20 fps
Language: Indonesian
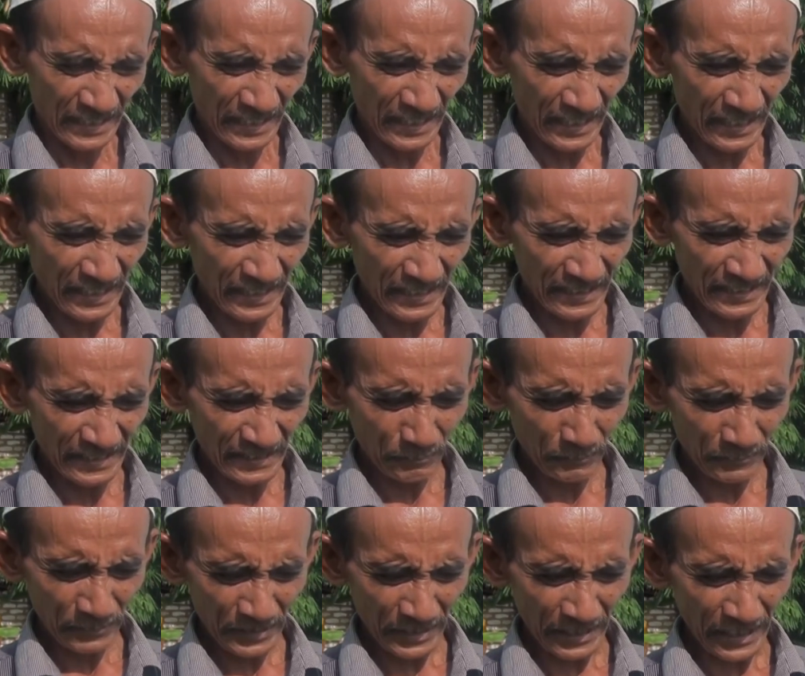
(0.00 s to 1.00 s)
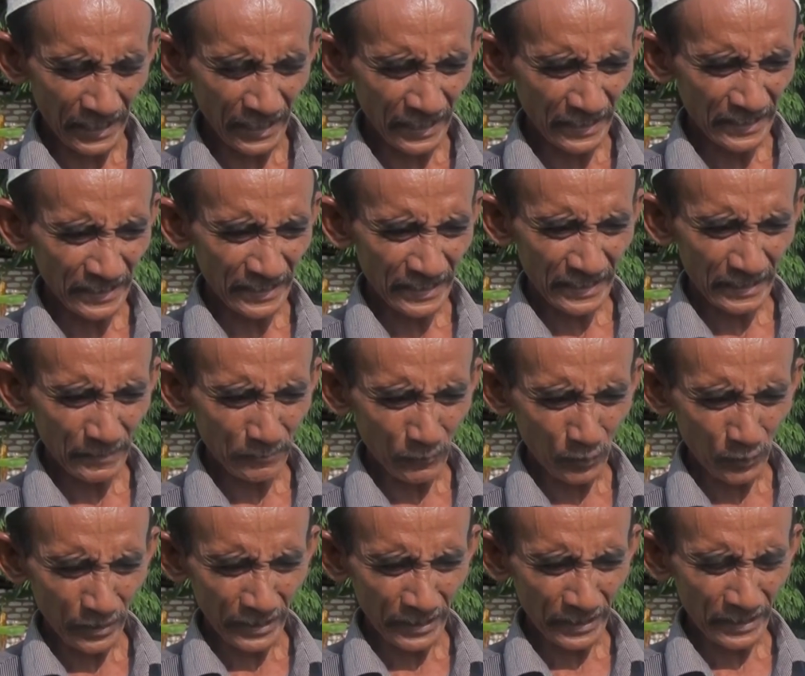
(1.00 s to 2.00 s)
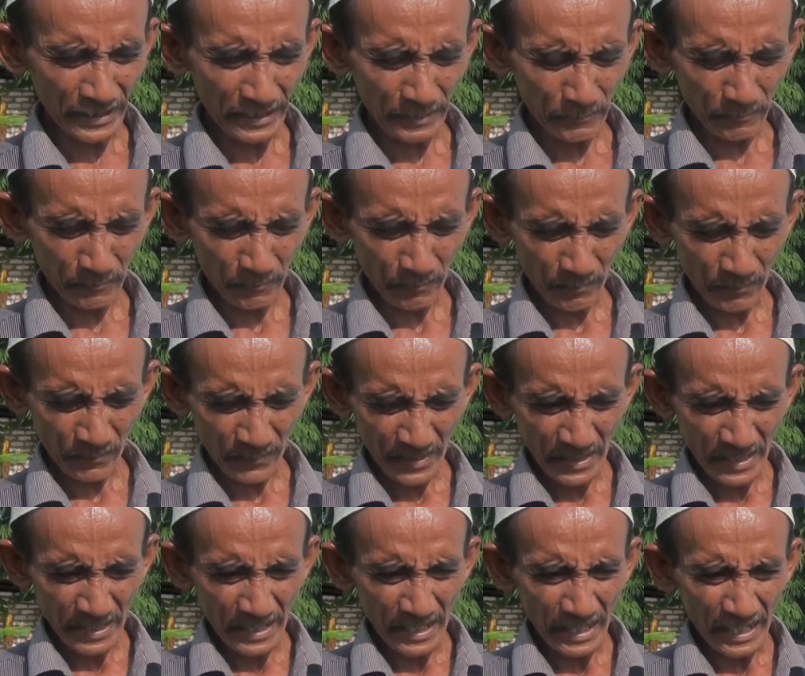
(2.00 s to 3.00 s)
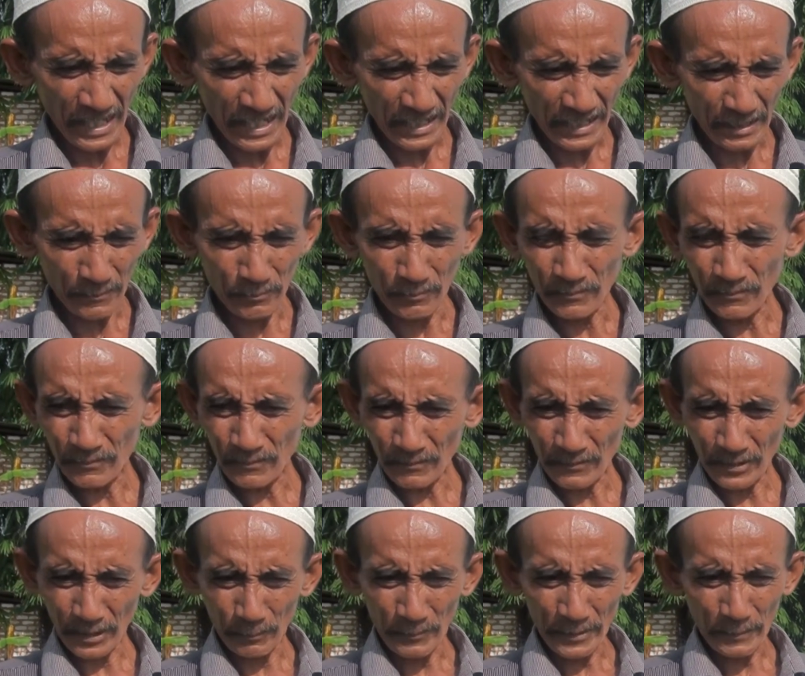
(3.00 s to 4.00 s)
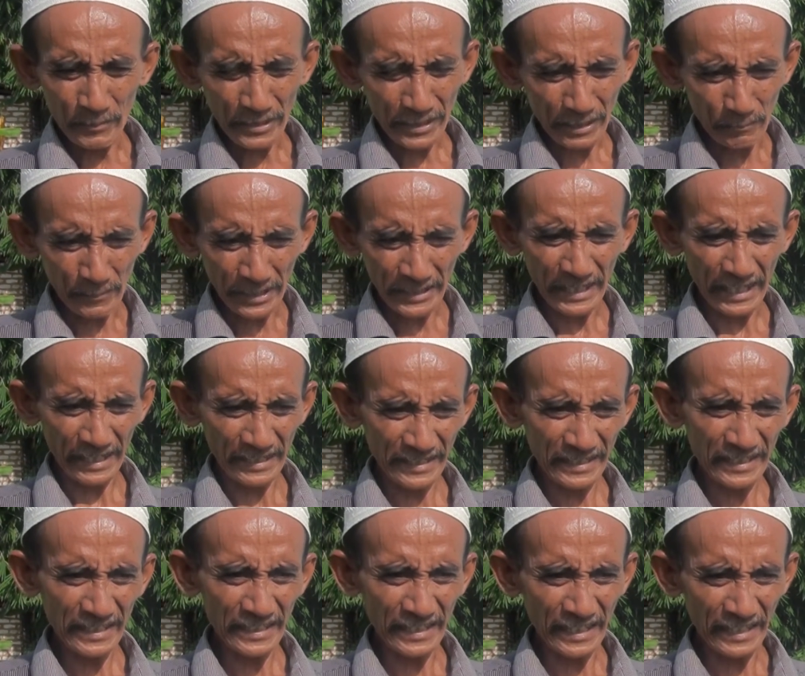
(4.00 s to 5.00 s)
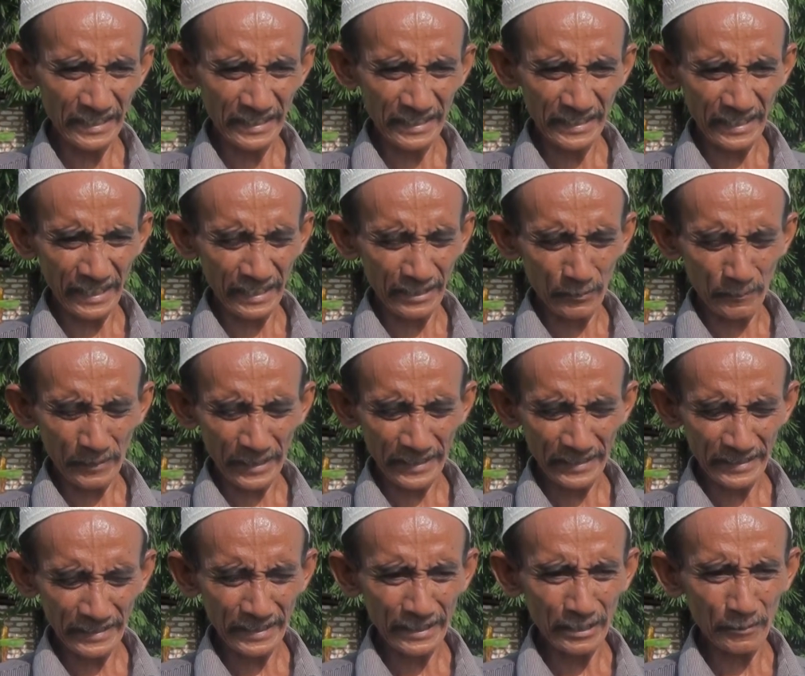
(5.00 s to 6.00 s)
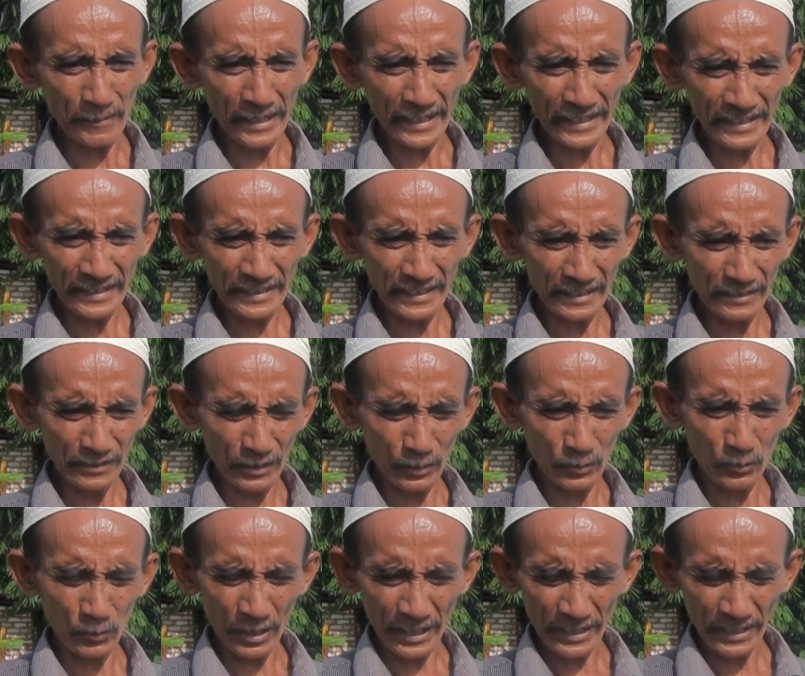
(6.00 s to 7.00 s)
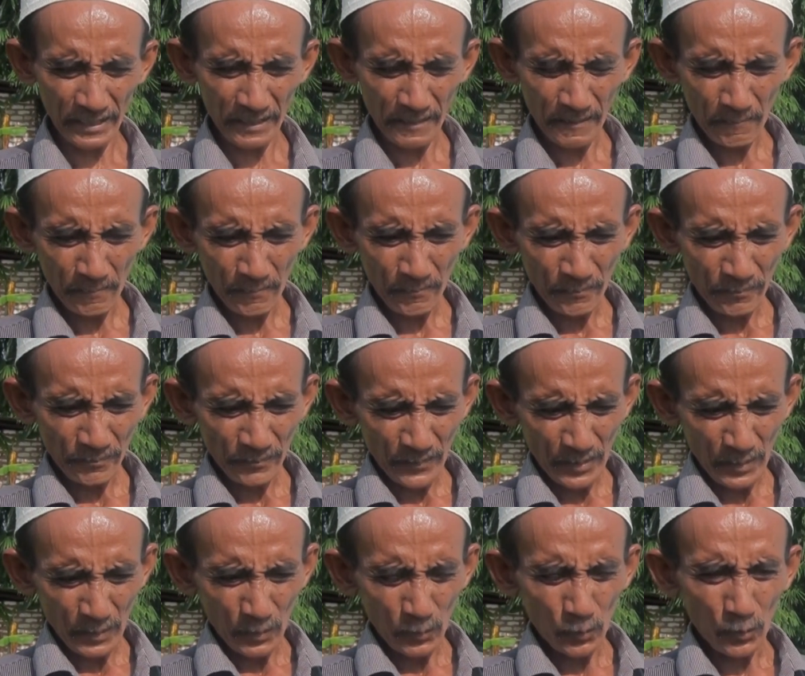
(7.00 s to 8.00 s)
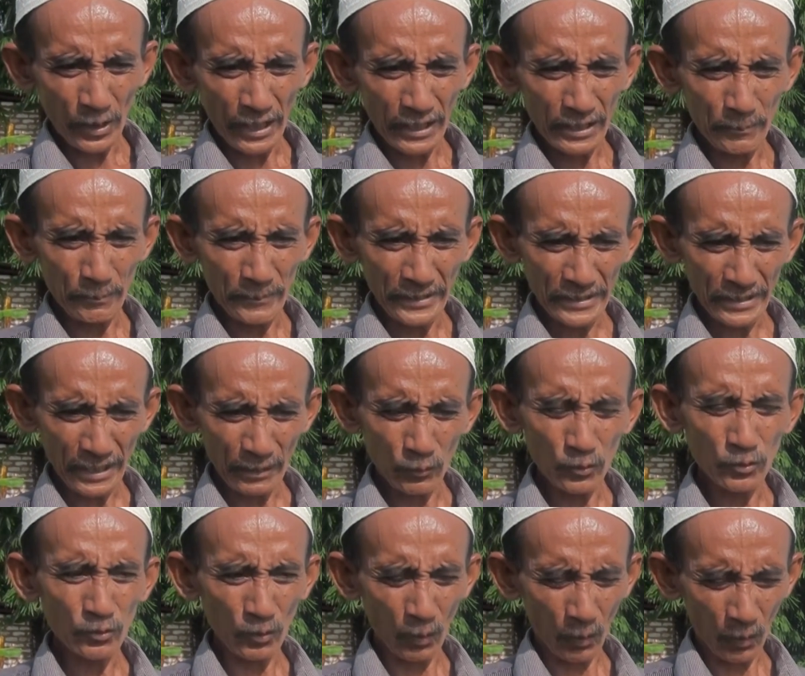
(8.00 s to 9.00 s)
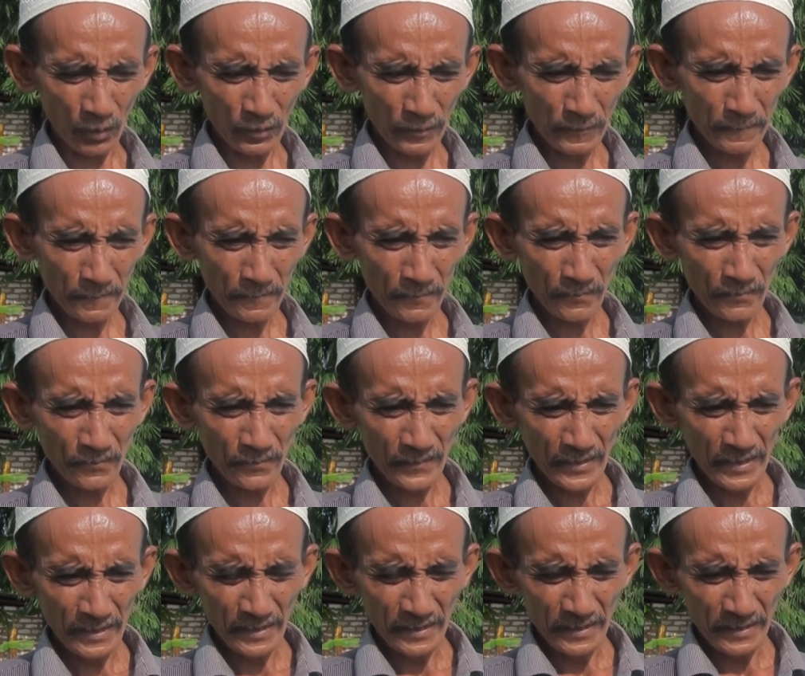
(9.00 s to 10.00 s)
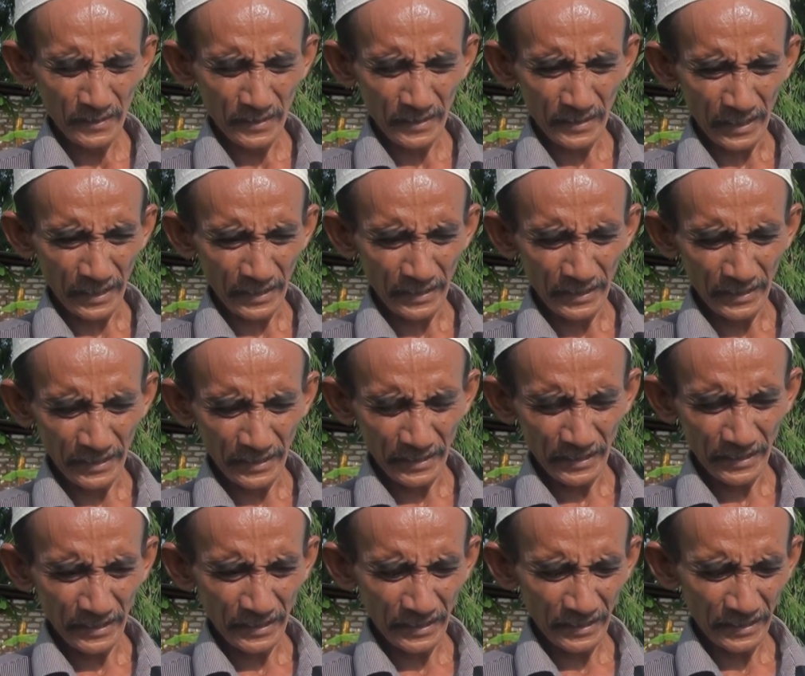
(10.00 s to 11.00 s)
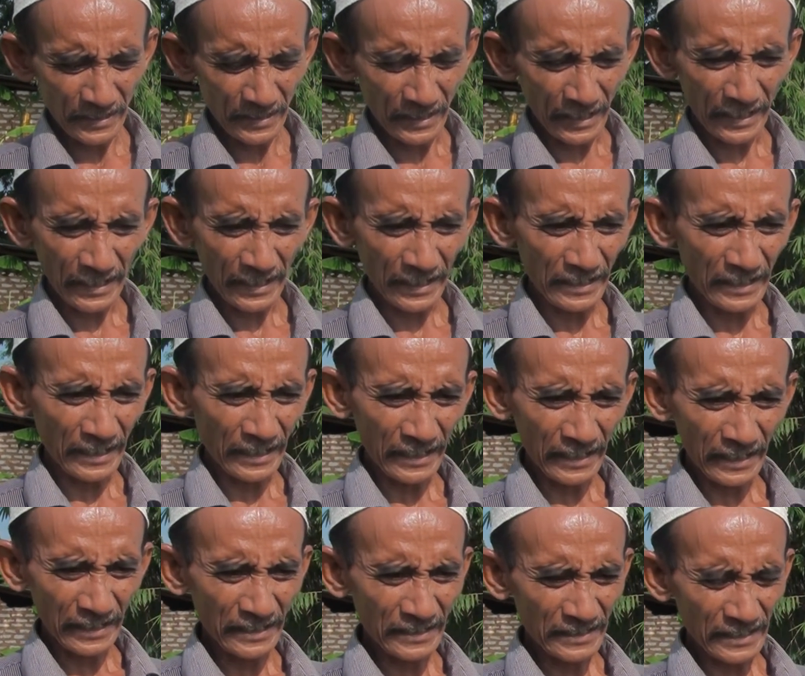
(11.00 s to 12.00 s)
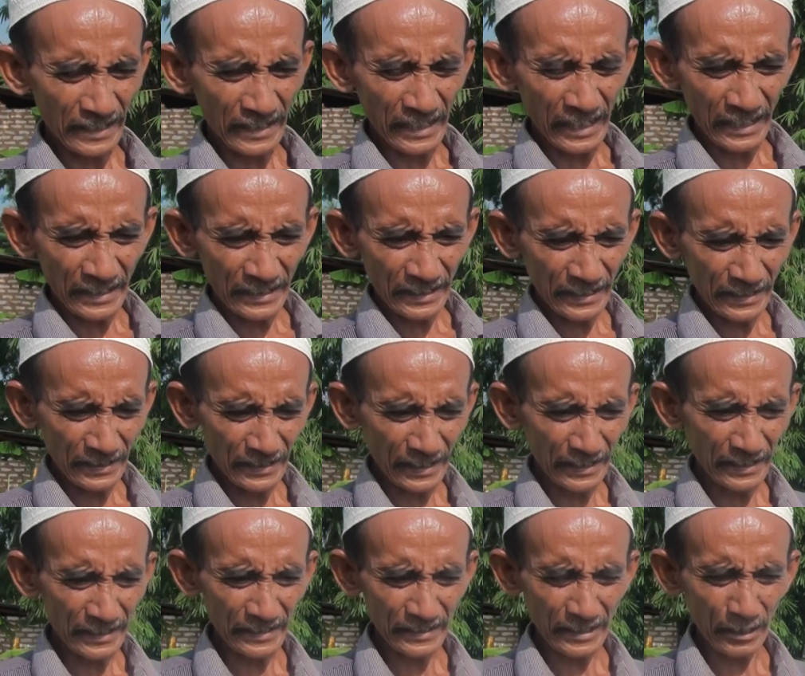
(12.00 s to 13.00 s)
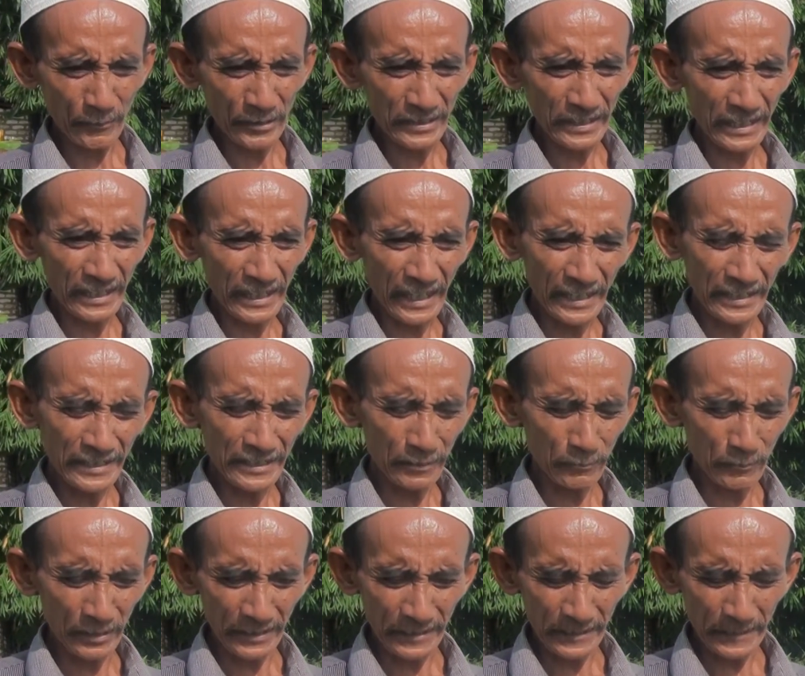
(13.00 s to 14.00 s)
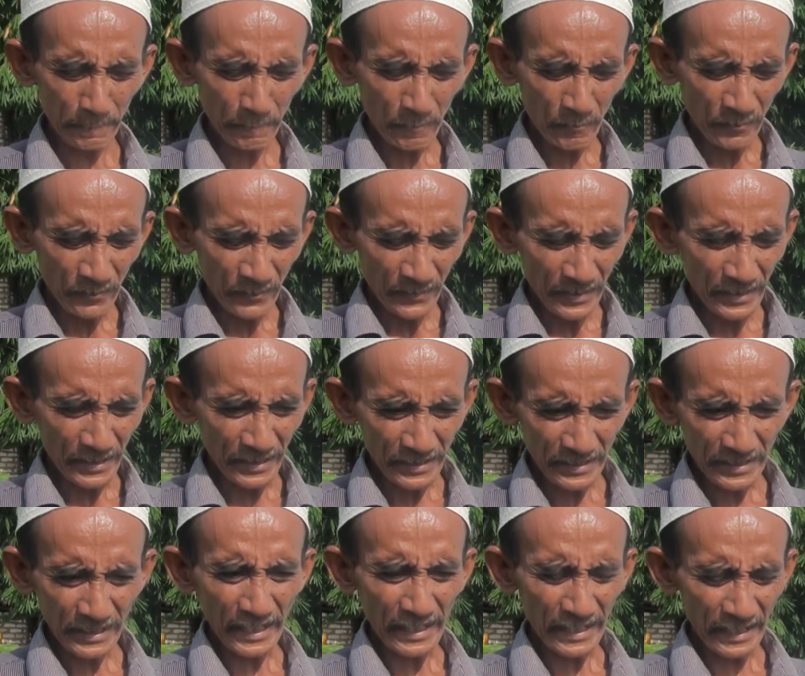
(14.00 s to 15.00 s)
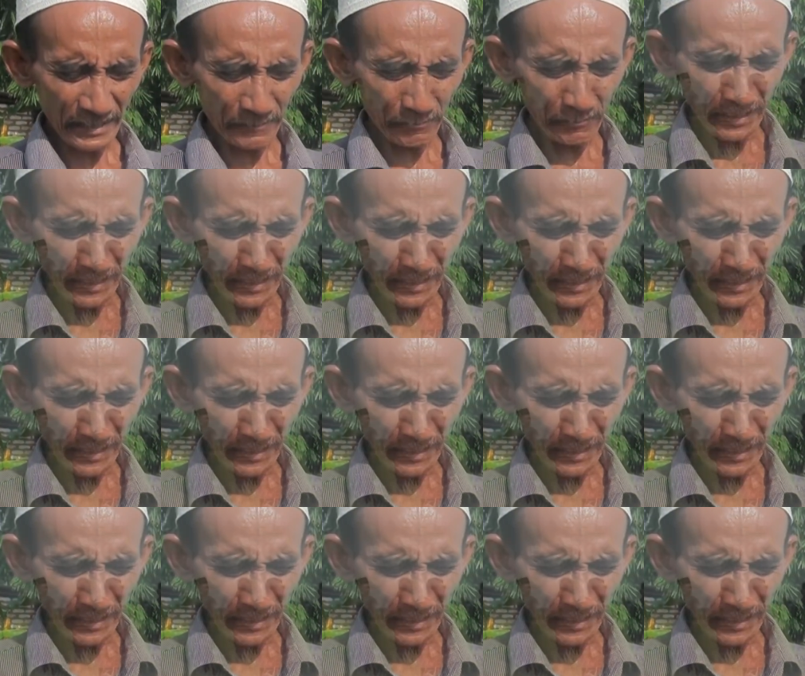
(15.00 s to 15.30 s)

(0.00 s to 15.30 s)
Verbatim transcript: yang sekarang ini mungkin akan lebih berkembang lagi dari yang kemarin yang kemarin yang terjual kurang lebih satu ton dari daerah-daerah desa lain dari kecamatan lain yang beli jadi sekarang